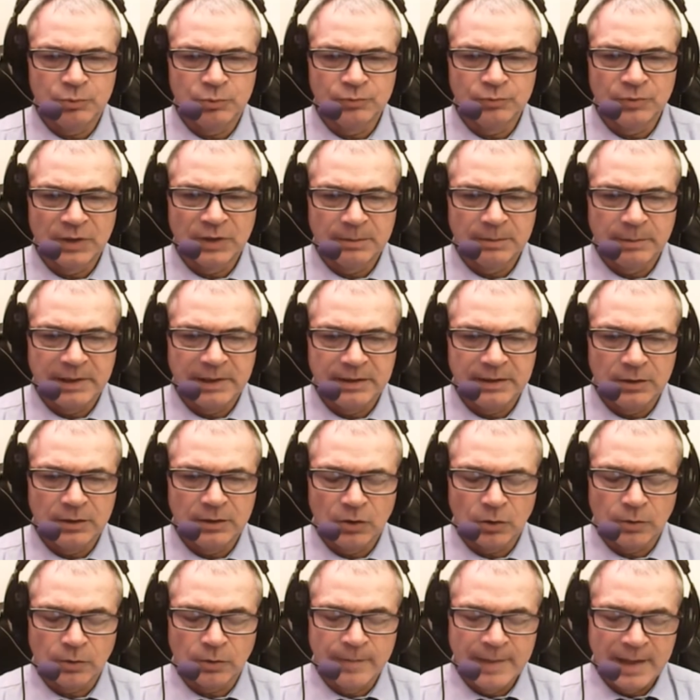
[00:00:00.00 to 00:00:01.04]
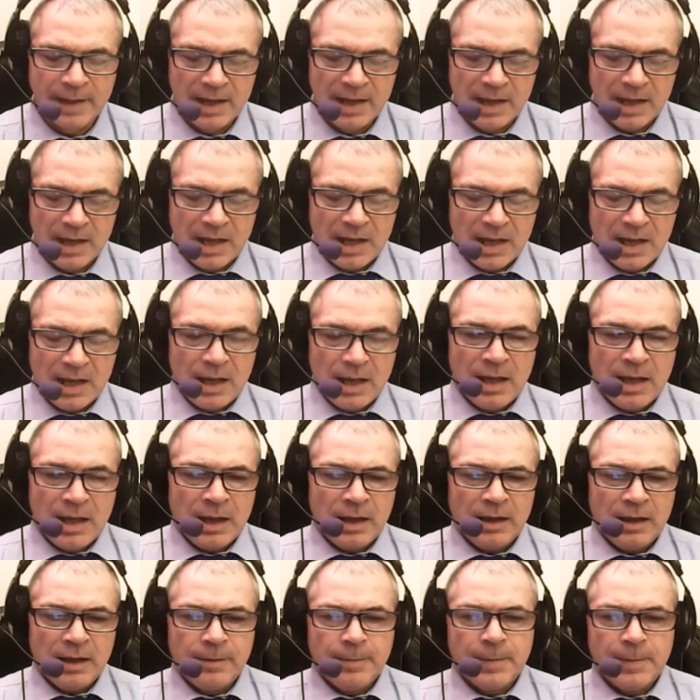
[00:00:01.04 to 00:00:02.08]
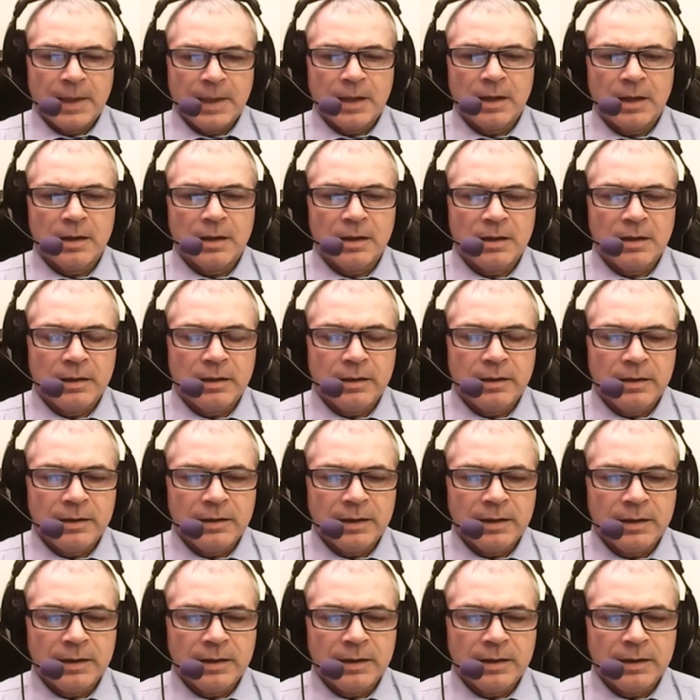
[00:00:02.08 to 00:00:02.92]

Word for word: appuntamento. Ehm, eh,